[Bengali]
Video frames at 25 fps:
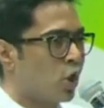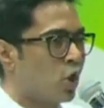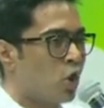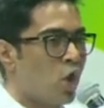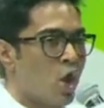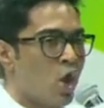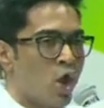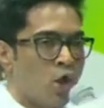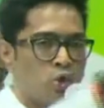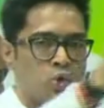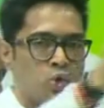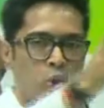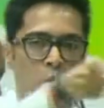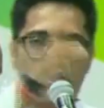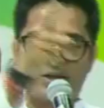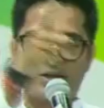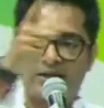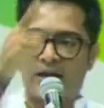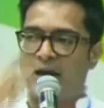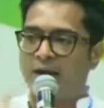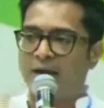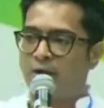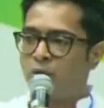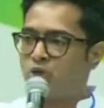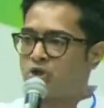দু
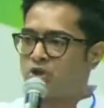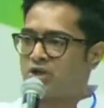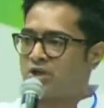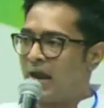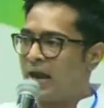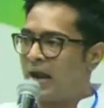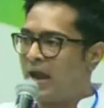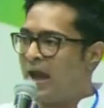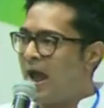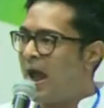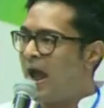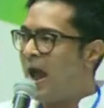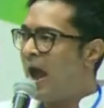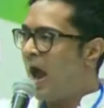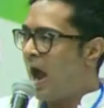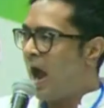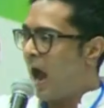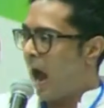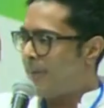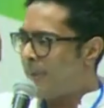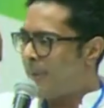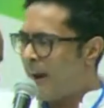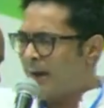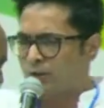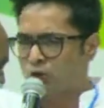সালে
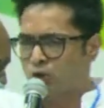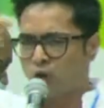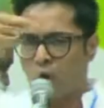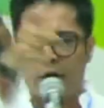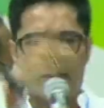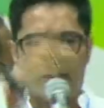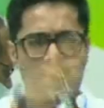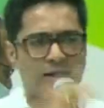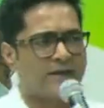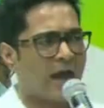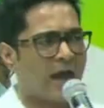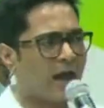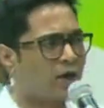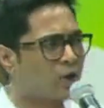আবার তৈরি থাকুন